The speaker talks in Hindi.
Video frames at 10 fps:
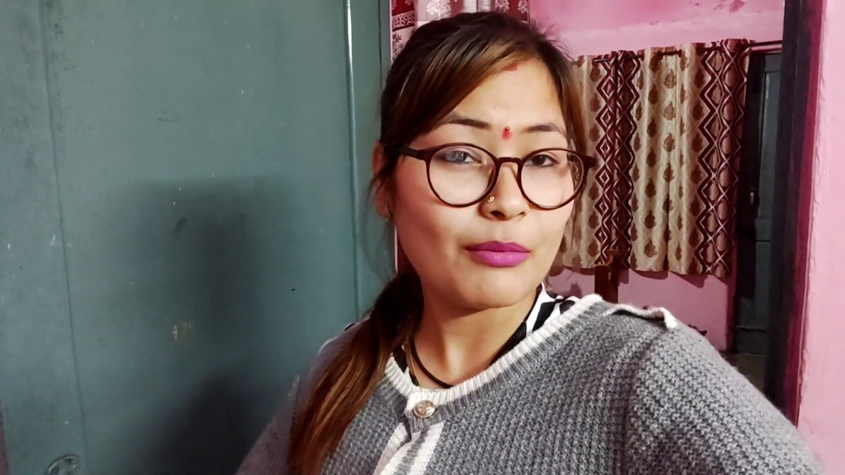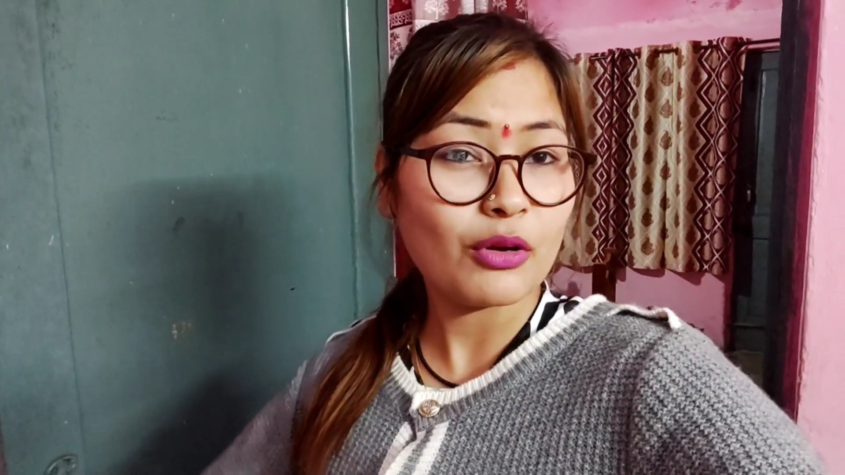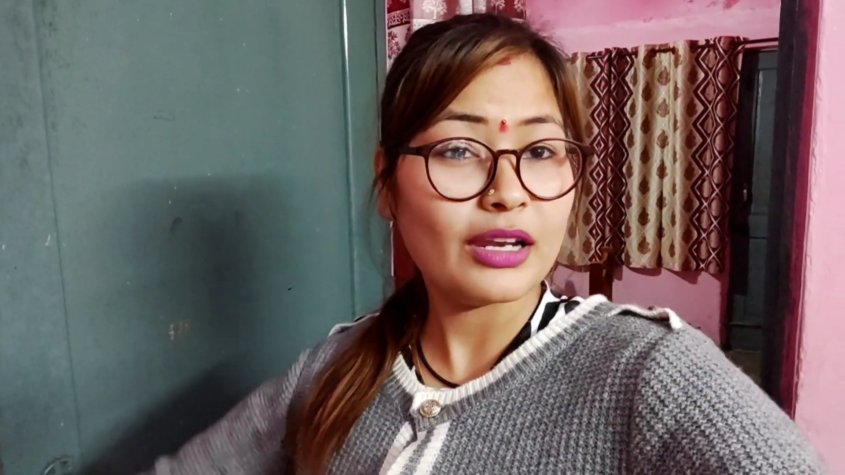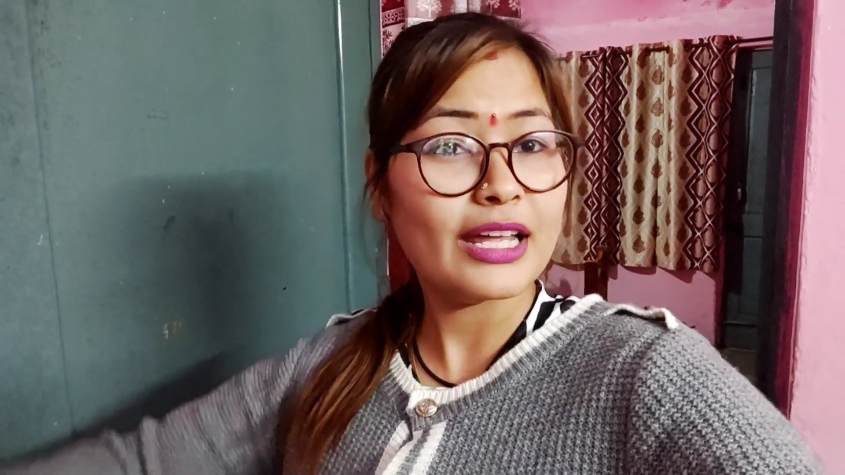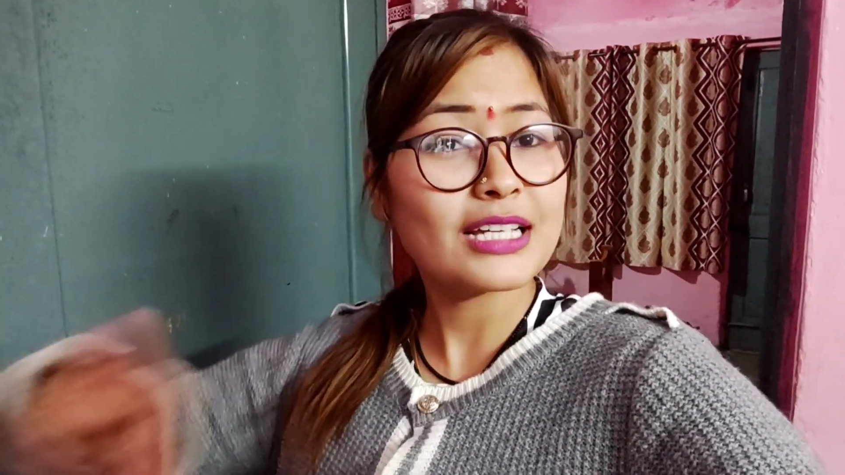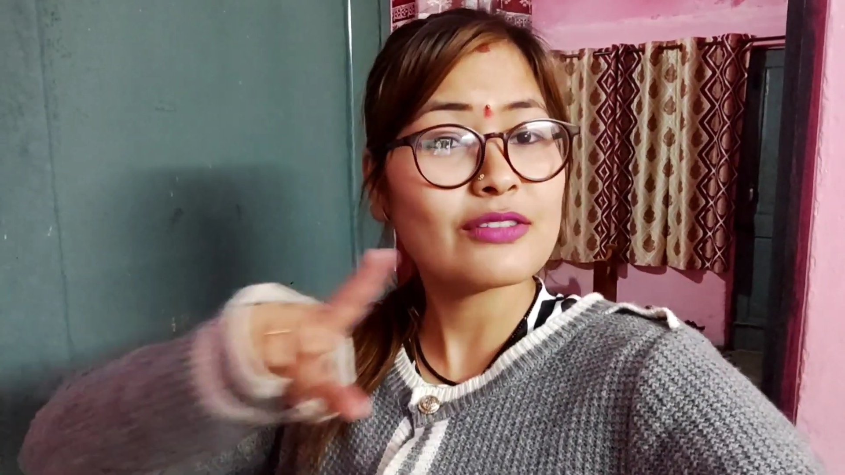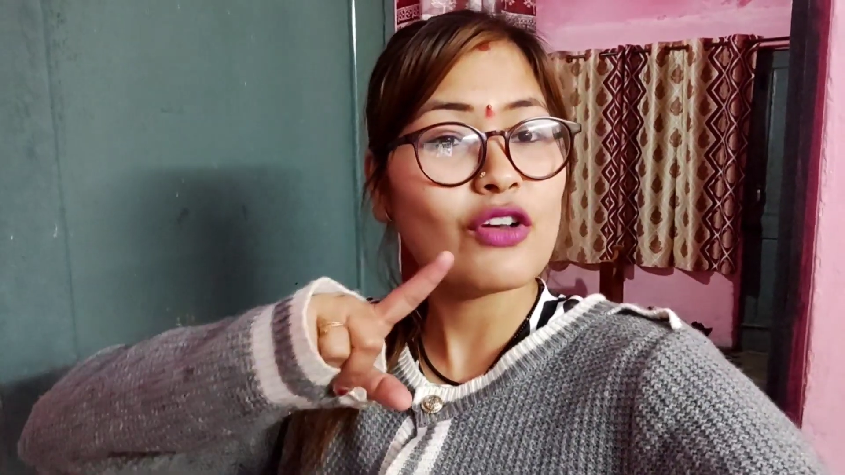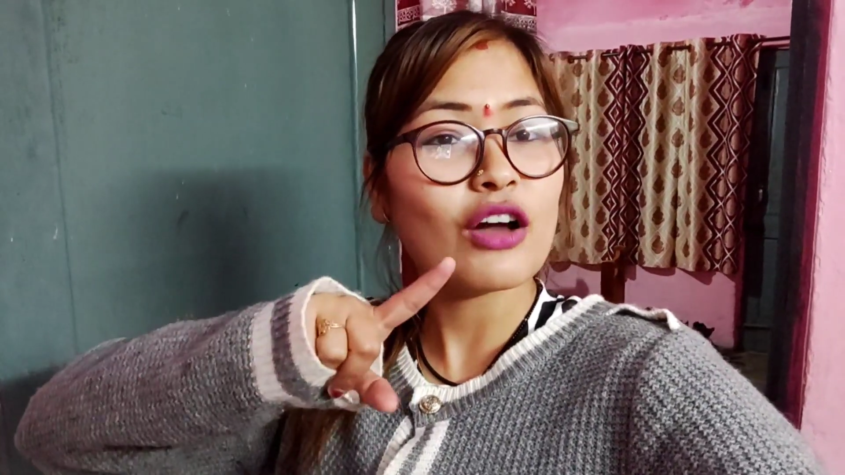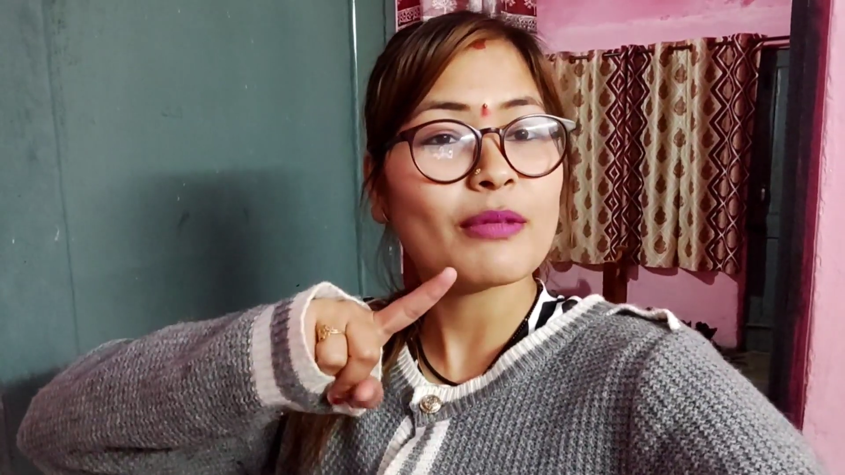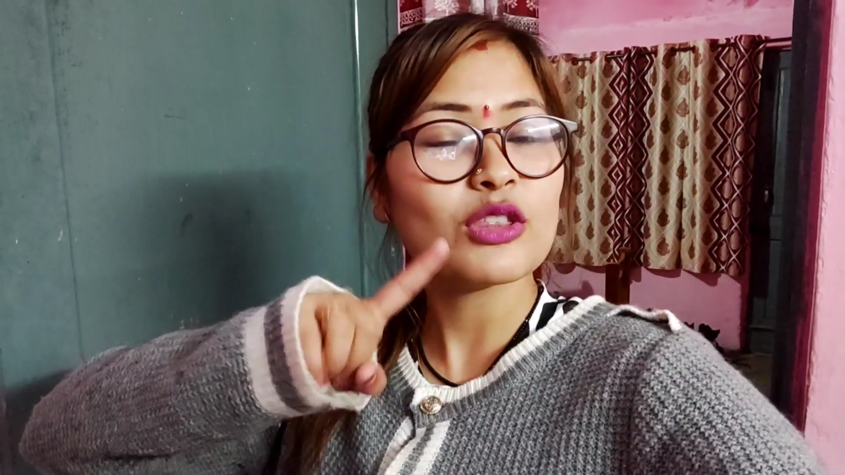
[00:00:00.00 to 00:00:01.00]
है आपको नेक्स्ट
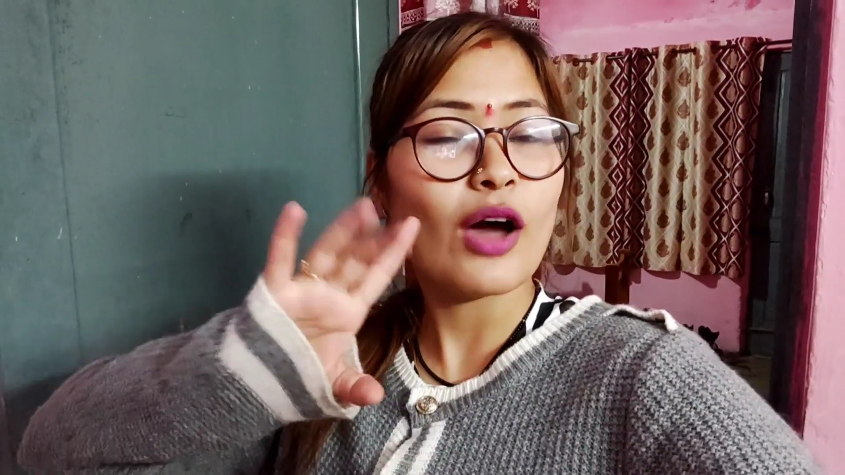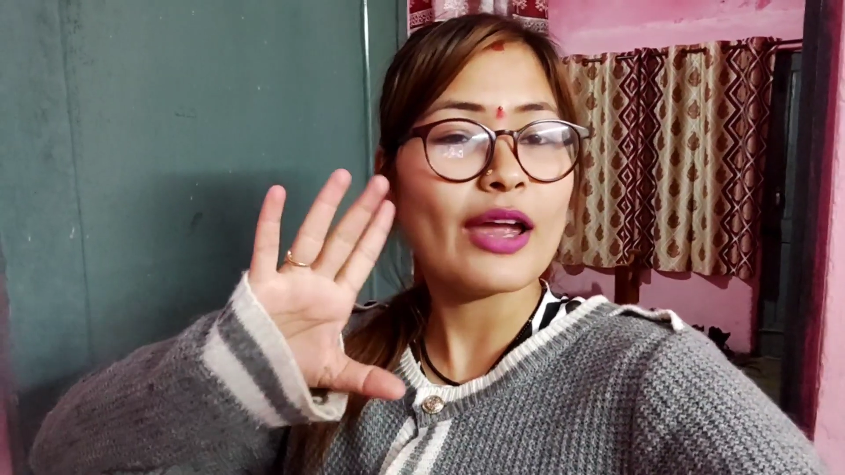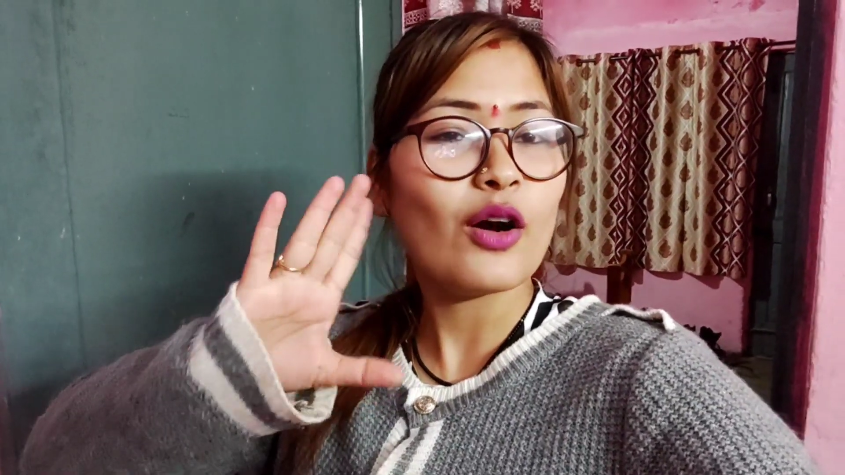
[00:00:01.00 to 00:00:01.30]
ब्लॉग में तो आई